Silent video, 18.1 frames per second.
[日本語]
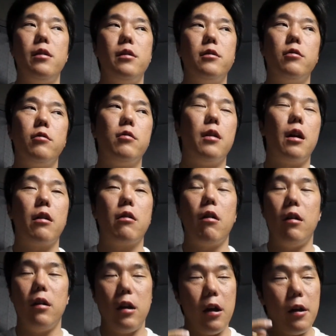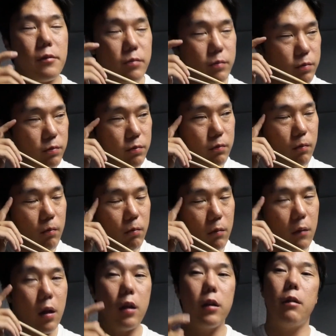像だけはね
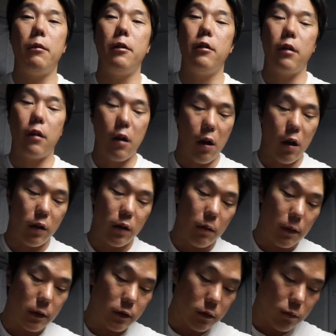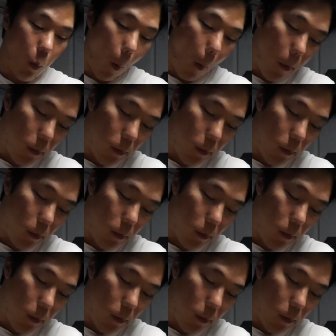頭の中に入ってます